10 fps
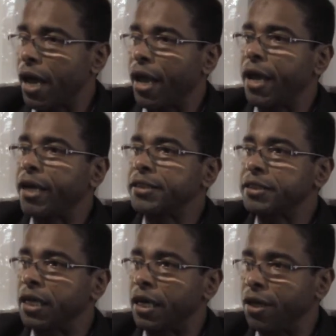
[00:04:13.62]

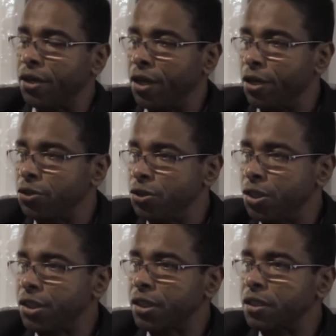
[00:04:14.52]
essa
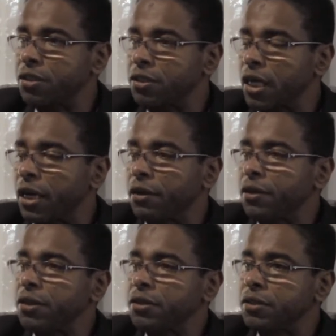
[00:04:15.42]
energia que está
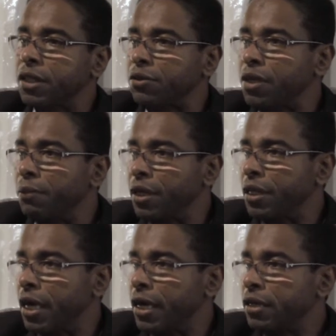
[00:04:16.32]
sendo
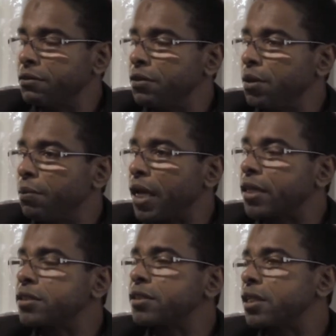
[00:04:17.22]
demandada para
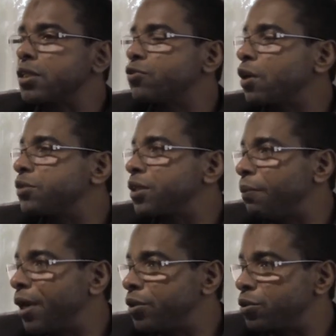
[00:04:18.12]
que se transforme
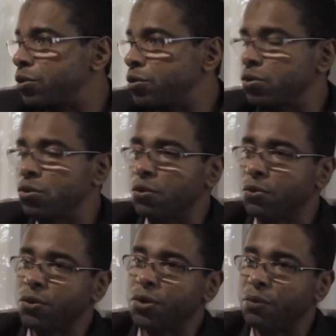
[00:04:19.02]
em bem de
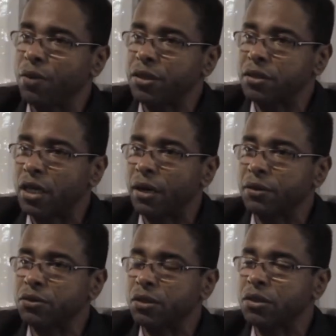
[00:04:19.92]
consumo e
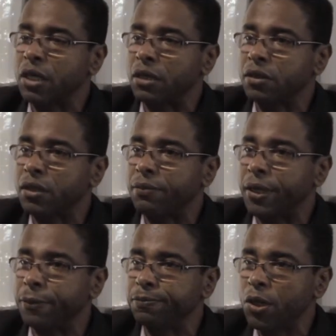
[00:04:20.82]
bem-estar social
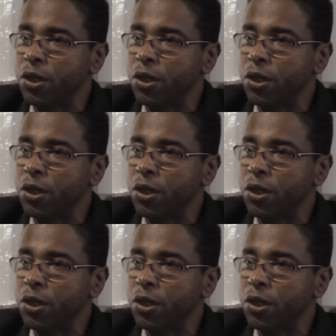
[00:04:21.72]
também.